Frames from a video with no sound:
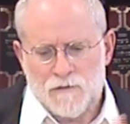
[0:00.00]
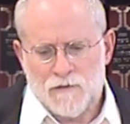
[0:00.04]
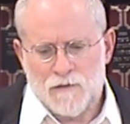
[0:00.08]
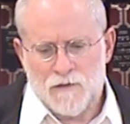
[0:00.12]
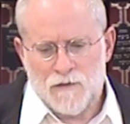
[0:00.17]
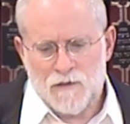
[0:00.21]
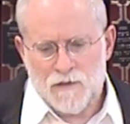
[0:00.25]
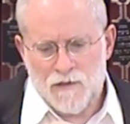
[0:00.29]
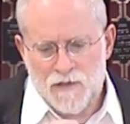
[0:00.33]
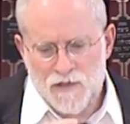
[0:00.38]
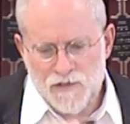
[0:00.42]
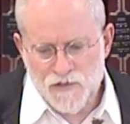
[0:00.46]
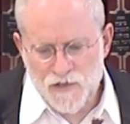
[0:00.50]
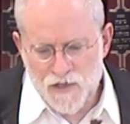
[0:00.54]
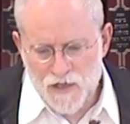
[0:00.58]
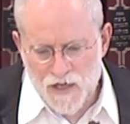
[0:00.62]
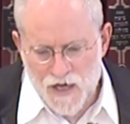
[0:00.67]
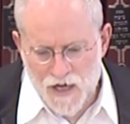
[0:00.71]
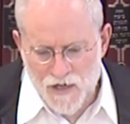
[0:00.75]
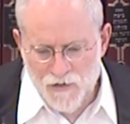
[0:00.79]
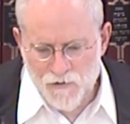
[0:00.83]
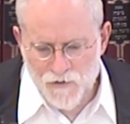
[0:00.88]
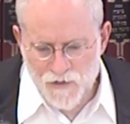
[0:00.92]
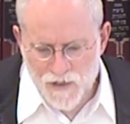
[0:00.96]
Que
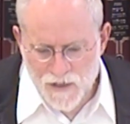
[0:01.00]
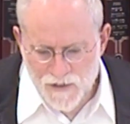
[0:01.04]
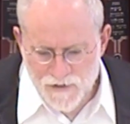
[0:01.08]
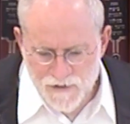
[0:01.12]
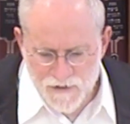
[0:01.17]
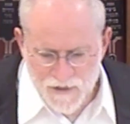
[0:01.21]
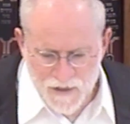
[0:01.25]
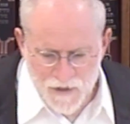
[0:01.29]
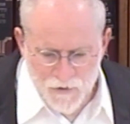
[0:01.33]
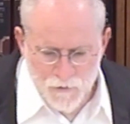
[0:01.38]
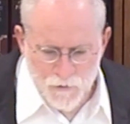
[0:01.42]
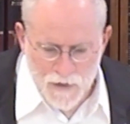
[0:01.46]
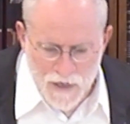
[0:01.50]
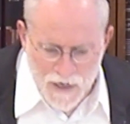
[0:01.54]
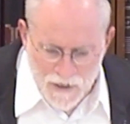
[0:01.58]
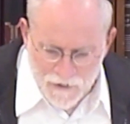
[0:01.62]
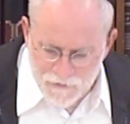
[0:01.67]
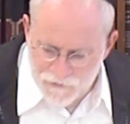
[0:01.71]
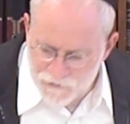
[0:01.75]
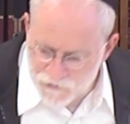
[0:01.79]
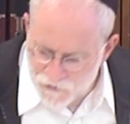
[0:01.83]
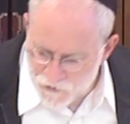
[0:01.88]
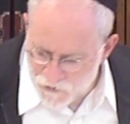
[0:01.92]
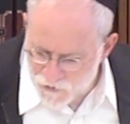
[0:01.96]
llegaron a hacer un
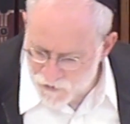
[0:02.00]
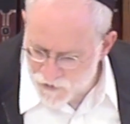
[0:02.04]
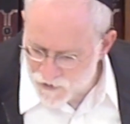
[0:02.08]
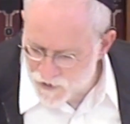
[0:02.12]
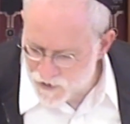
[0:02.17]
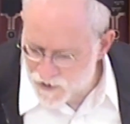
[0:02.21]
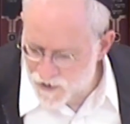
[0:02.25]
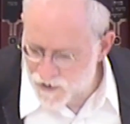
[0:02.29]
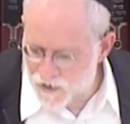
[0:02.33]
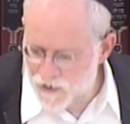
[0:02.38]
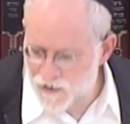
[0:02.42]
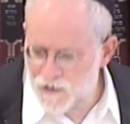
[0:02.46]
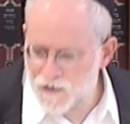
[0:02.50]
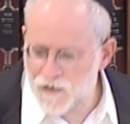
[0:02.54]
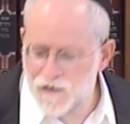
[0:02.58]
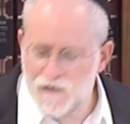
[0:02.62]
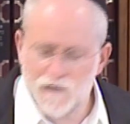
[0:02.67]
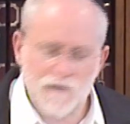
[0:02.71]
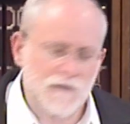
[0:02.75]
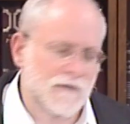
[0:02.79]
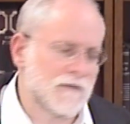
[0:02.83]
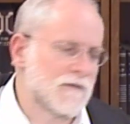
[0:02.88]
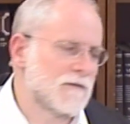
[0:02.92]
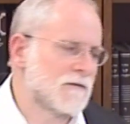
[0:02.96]
acto que
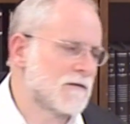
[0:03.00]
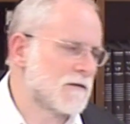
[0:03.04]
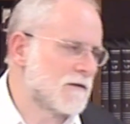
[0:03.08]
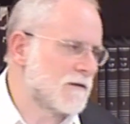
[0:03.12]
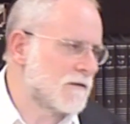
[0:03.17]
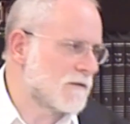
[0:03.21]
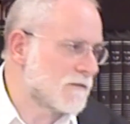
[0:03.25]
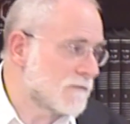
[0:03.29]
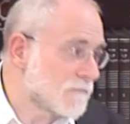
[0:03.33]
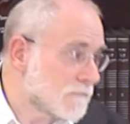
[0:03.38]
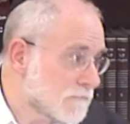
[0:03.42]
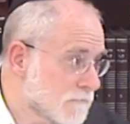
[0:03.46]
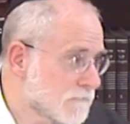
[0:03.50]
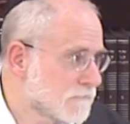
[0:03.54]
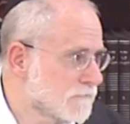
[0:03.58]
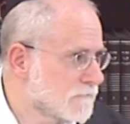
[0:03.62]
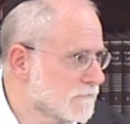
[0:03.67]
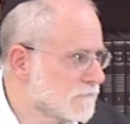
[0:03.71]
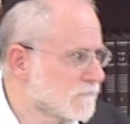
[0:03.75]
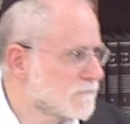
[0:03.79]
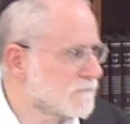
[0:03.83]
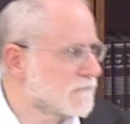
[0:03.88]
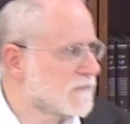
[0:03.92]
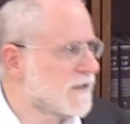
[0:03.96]

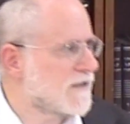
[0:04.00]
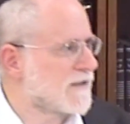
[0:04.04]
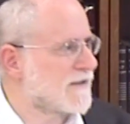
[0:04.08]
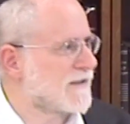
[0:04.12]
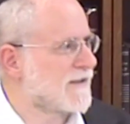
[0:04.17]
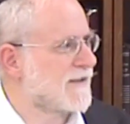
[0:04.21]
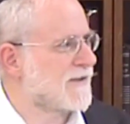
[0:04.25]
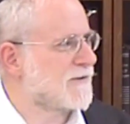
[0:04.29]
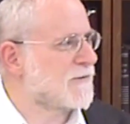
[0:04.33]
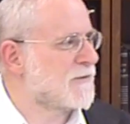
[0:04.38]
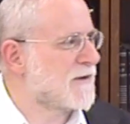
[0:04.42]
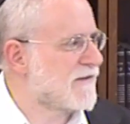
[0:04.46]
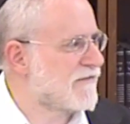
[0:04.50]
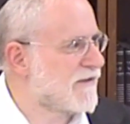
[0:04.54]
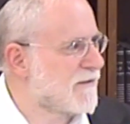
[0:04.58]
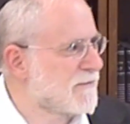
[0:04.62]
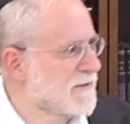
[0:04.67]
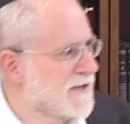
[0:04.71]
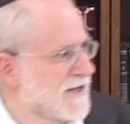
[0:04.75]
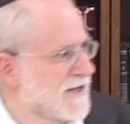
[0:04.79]
en una familia